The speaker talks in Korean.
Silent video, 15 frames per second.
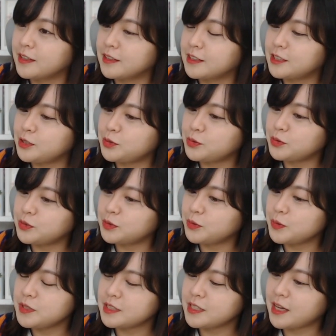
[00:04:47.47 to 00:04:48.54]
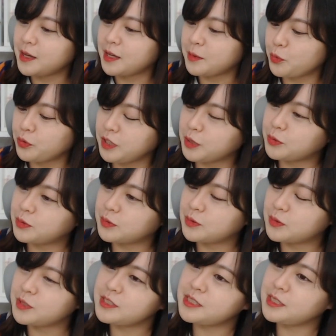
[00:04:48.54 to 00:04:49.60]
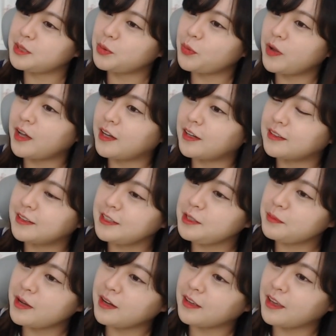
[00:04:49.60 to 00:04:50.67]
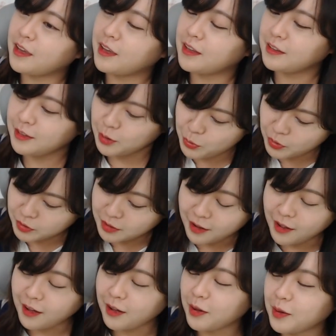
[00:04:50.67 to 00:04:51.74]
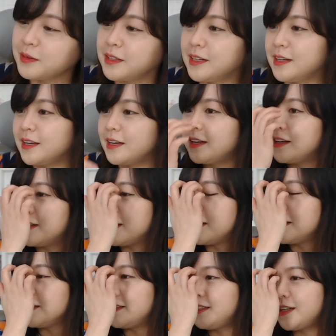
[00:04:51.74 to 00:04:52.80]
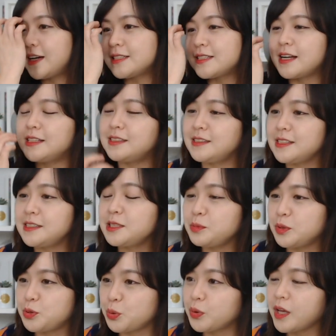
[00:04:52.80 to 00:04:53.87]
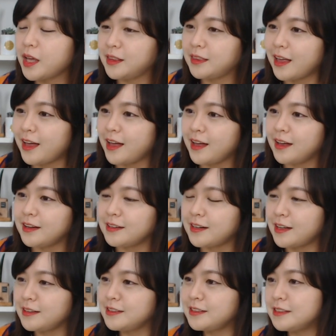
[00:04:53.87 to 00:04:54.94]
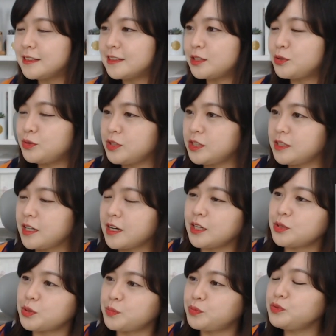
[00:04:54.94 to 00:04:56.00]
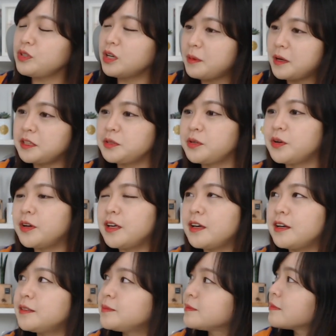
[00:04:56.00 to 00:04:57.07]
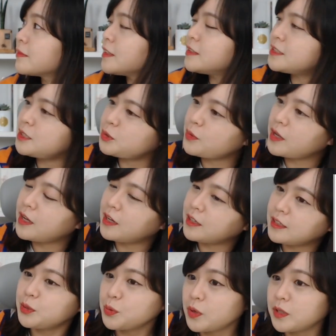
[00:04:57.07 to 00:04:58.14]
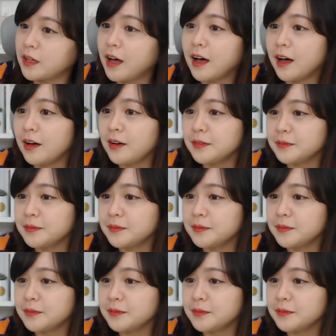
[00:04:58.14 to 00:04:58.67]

그리고 혼자 못 있고 시왕 희망해 니꼬다 하오. 네가 잘 지냈으면 좋겠다. 라는 이제 술 취해가지고 푸념하는 거예요. 시왕 니꼬다 하오.